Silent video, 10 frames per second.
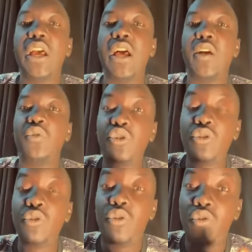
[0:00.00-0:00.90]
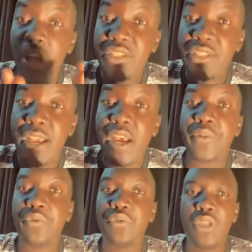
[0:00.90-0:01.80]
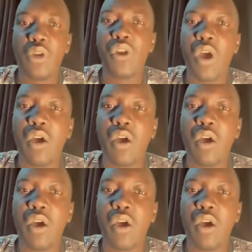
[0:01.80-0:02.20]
آه وشنو حقوق الانسان والدوله